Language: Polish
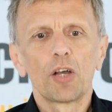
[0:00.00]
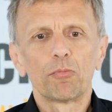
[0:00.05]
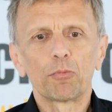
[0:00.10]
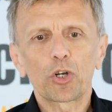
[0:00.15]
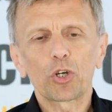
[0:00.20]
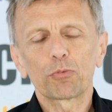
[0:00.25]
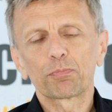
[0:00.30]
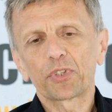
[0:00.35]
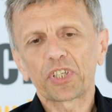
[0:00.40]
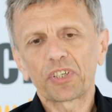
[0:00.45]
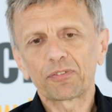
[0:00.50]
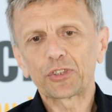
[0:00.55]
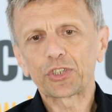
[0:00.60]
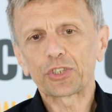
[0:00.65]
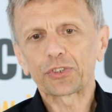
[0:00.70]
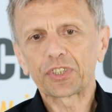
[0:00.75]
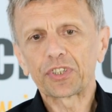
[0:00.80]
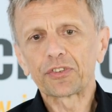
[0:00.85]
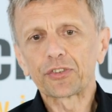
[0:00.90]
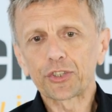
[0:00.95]
Mogą pojawić
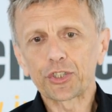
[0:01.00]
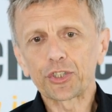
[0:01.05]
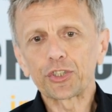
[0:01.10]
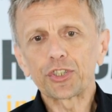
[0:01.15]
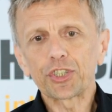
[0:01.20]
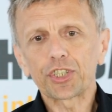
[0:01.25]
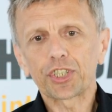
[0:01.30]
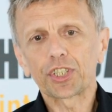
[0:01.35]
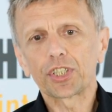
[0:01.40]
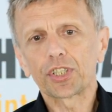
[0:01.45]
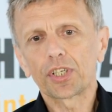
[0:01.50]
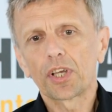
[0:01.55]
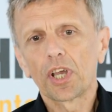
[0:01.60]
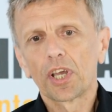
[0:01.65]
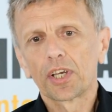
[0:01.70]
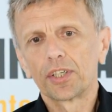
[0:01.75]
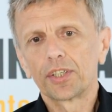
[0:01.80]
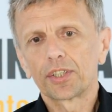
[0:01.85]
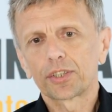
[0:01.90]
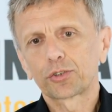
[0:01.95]
się te czynniki,
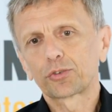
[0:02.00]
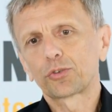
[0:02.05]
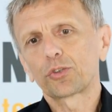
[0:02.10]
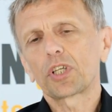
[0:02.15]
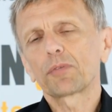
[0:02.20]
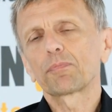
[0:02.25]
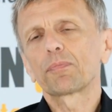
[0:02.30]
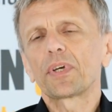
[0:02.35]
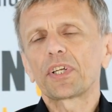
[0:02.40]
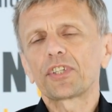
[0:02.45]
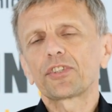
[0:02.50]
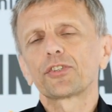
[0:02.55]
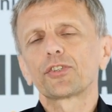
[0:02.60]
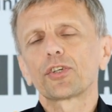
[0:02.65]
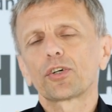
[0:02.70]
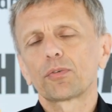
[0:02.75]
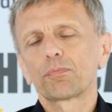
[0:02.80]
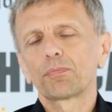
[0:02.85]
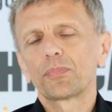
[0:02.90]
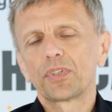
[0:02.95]
które
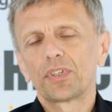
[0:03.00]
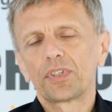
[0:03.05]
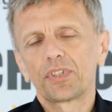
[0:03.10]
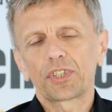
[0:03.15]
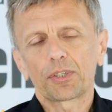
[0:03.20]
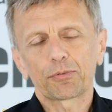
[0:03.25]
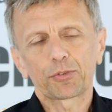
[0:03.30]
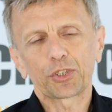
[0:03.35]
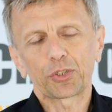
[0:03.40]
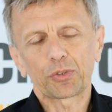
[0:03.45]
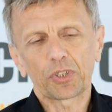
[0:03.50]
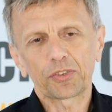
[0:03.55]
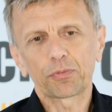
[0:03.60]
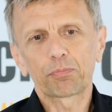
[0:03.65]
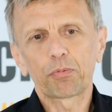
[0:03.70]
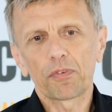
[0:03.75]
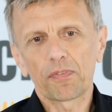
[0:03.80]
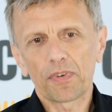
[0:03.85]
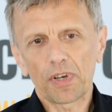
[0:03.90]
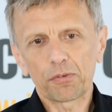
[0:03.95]
będą na przykład
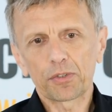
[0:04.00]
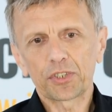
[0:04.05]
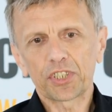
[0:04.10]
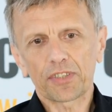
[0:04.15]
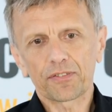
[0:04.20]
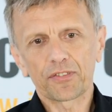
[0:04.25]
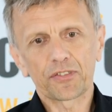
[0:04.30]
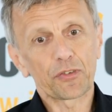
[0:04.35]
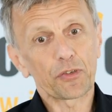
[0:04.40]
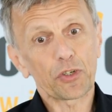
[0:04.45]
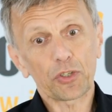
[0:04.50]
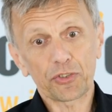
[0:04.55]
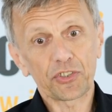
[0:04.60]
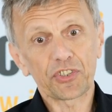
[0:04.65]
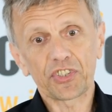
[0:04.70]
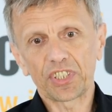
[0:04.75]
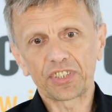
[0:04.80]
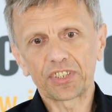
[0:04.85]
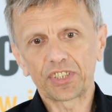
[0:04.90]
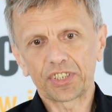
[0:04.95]
wpływać wpływały na
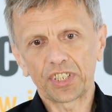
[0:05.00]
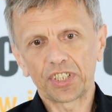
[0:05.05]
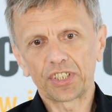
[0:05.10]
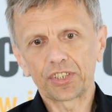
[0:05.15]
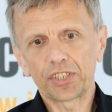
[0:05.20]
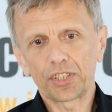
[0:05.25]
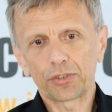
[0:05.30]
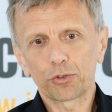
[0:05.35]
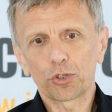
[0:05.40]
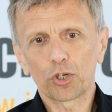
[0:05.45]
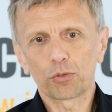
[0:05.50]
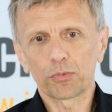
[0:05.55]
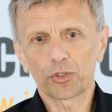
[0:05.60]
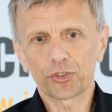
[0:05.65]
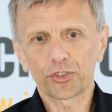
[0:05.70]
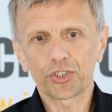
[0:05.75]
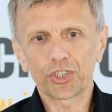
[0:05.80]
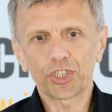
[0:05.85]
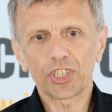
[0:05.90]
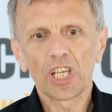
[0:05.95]
wzrost ceny tej
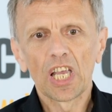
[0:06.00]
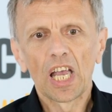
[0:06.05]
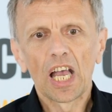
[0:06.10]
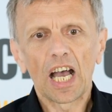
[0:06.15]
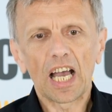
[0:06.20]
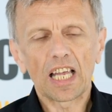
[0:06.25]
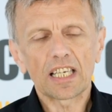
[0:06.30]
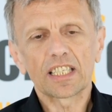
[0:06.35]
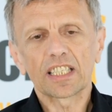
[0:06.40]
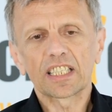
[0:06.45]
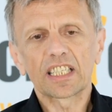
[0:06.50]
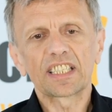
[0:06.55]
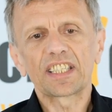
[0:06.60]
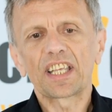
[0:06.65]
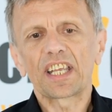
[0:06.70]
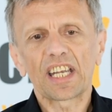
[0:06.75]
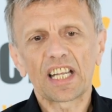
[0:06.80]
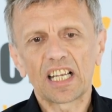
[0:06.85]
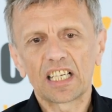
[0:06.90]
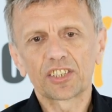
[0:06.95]
nieruchomości, ale
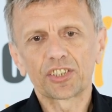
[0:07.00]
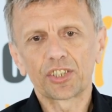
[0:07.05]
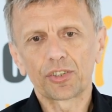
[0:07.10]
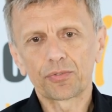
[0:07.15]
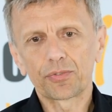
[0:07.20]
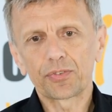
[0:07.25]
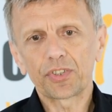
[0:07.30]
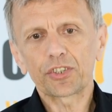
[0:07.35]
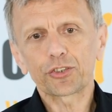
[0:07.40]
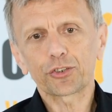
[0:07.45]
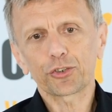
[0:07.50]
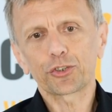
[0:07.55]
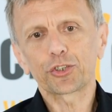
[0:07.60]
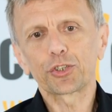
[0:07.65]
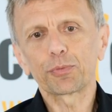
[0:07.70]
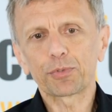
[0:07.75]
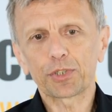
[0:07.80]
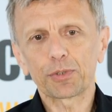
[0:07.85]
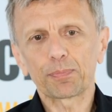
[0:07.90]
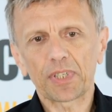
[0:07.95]
generalnie w
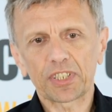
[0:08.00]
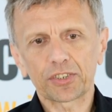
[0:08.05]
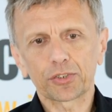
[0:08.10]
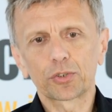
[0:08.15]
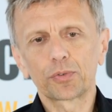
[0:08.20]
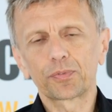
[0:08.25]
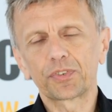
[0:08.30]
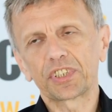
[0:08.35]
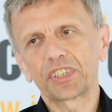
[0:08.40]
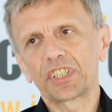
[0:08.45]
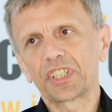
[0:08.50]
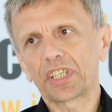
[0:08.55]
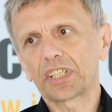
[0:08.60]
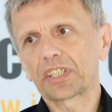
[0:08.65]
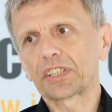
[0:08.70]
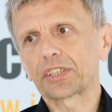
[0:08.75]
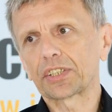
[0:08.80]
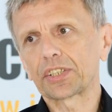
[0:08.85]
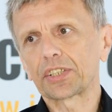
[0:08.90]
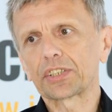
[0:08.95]
większości przypadków jednak
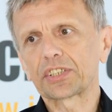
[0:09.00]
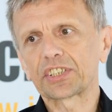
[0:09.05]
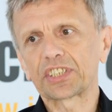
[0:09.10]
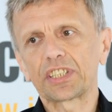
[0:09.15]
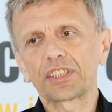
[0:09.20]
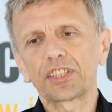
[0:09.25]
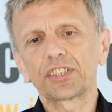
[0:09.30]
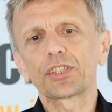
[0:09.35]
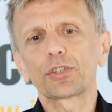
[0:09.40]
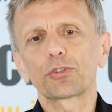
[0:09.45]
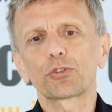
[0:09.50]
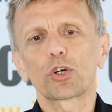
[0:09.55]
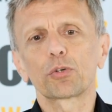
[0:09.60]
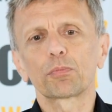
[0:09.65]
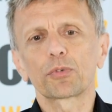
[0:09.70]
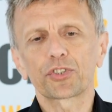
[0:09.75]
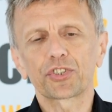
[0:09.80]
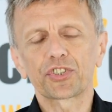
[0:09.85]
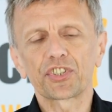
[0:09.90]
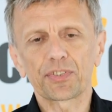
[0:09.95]
y, ceny
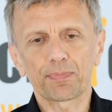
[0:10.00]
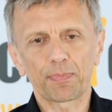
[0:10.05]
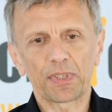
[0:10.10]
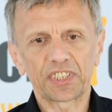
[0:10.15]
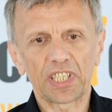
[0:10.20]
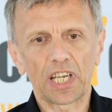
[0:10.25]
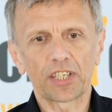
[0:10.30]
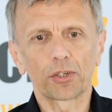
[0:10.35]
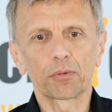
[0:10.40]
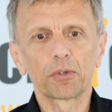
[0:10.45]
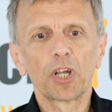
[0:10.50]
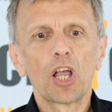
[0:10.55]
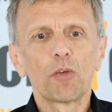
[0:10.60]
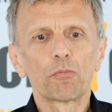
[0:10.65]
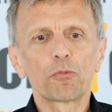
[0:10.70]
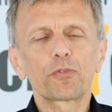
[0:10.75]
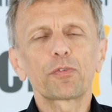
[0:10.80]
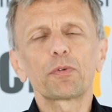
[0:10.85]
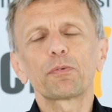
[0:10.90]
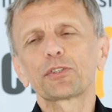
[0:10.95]
nieruchomości spadają.
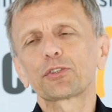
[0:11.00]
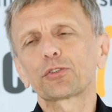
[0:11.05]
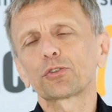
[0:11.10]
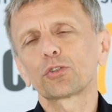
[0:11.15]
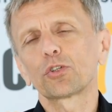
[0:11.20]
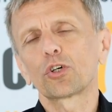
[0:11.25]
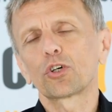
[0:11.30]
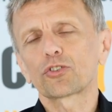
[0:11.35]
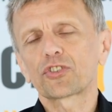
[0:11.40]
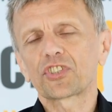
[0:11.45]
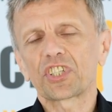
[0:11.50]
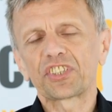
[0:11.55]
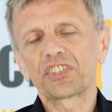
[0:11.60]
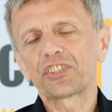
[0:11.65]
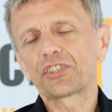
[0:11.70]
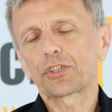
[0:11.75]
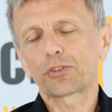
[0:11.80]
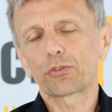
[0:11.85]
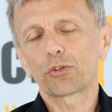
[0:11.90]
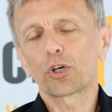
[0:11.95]
Mówimy tu o
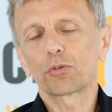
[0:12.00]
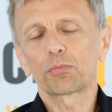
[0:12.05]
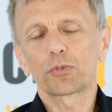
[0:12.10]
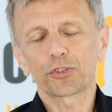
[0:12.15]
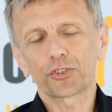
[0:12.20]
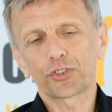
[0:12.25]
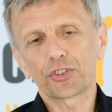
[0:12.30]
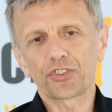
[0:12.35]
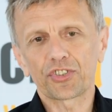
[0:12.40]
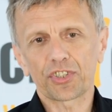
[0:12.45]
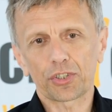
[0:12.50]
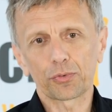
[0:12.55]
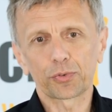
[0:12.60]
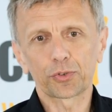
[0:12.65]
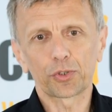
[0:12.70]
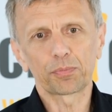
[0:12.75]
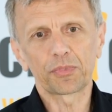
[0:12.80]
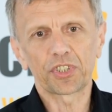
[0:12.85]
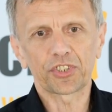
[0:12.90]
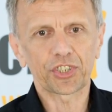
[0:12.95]
cenie nieruchomości
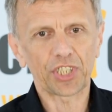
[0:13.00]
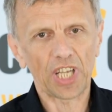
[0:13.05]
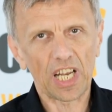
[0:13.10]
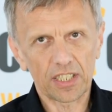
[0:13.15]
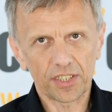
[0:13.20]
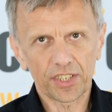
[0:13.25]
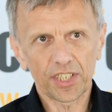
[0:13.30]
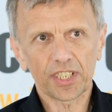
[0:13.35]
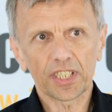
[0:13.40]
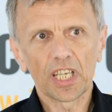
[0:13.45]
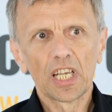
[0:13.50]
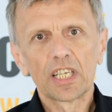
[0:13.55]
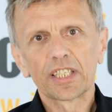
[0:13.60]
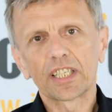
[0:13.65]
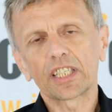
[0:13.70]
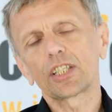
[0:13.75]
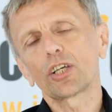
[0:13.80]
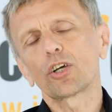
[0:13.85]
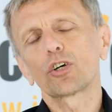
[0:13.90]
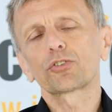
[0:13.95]
zarówno mieszkalnych,
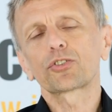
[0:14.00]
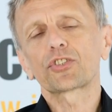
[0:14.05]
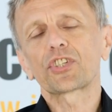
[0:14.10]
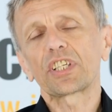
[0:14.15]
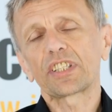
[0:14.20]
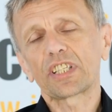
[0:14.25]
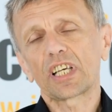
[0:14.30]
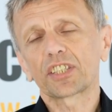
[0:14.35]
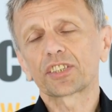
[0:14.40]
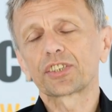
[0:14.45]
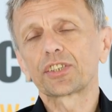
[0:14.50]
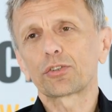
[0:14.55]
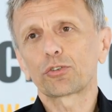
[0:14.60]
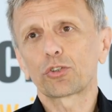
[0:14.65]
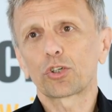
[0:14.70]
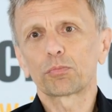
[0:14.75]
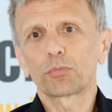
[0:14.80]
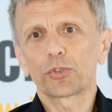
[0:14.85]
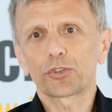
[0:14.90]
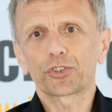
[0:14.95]
jak i o cenach
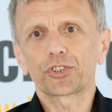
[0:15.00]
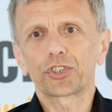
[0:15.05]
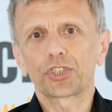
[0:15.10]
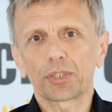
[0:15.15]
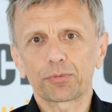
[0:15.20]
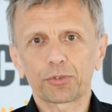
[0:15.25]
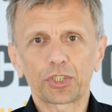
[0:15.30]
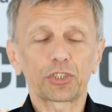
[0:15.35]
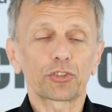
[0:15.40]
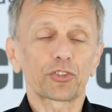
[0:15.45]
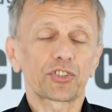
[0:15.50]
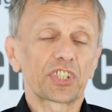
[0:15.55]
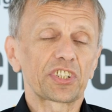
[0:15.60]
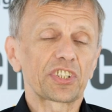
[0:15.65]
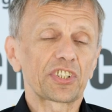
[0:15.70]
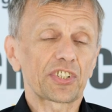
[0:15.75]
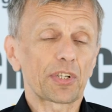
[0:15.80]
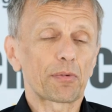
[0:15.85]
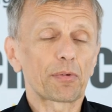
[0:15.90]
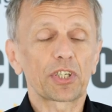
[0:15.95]
nieruchomości, na przykład o
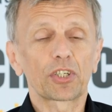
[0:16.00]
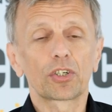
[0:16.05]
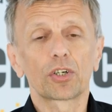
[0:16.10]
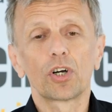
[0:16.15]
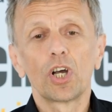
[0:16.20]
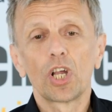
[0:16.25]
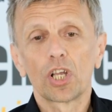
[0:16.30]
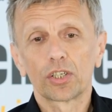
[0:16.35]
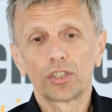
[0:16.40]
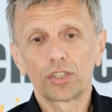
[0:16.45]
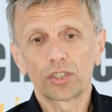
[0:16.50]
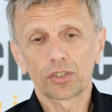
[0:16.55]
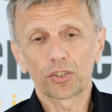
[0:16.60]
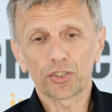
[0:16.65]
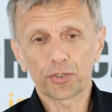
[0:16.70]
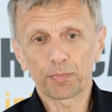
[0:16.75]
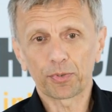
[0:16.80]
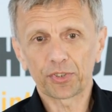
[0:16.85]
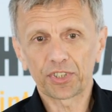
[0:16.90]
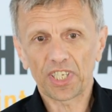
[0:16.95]
ceny samego y,
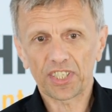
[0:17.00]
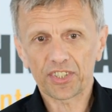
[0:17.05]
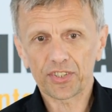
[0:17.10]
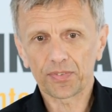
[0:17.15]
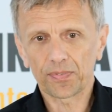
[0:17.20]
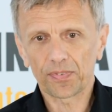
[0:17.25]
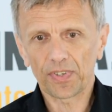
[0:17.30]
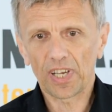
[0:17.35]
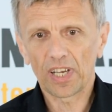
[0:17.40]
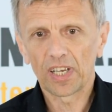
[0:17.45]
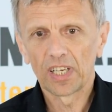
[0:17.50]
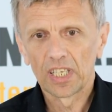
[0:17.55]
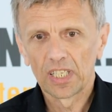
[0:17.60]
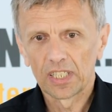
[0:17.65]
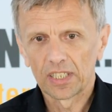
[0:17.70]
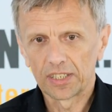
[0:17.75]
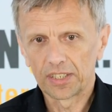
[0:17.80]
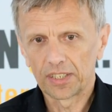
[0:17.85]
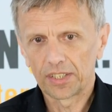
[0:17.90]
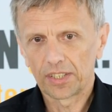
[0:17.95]
gospodarstwa
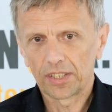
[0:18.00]
y,